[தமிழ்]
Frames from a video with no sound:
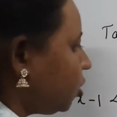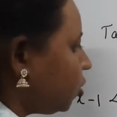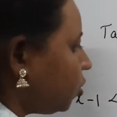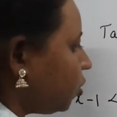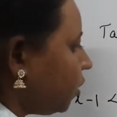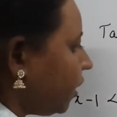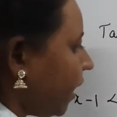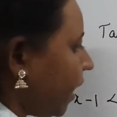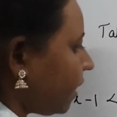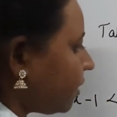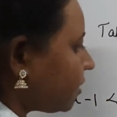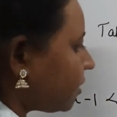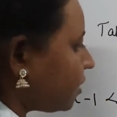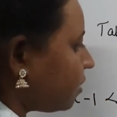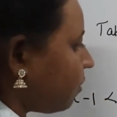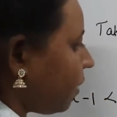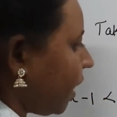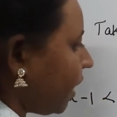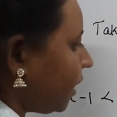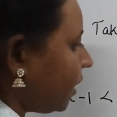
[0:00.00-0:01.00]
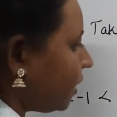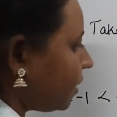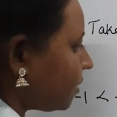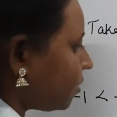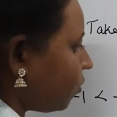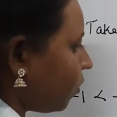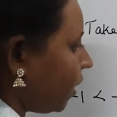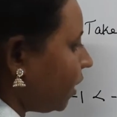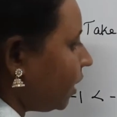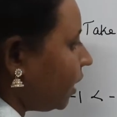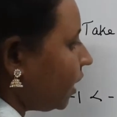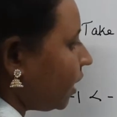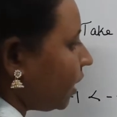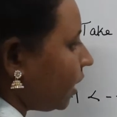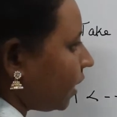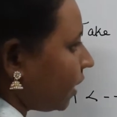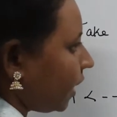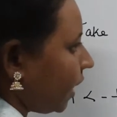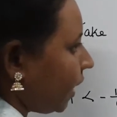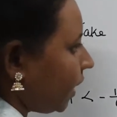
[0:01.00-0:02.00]
டூ எக்ஸ் மைனஸ் ஒன்
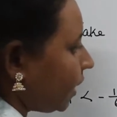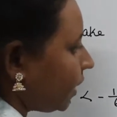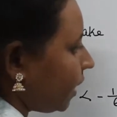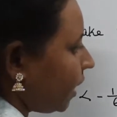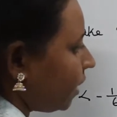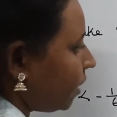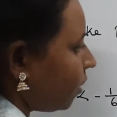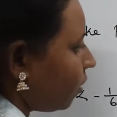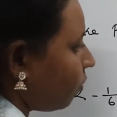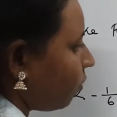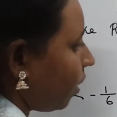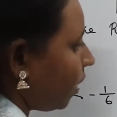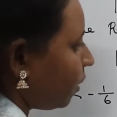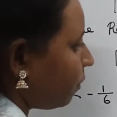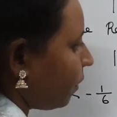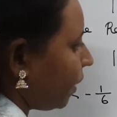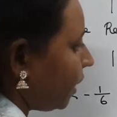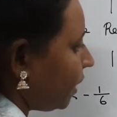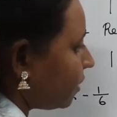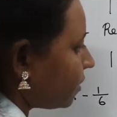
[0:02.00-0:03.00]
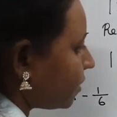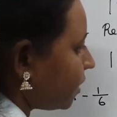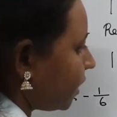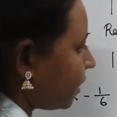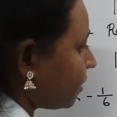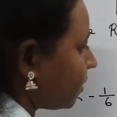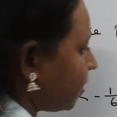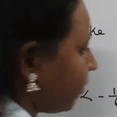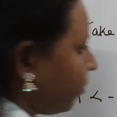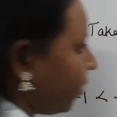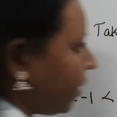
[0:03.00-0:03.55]
கிரேட்டர் தென் ஒன் பை சிக்ஸ்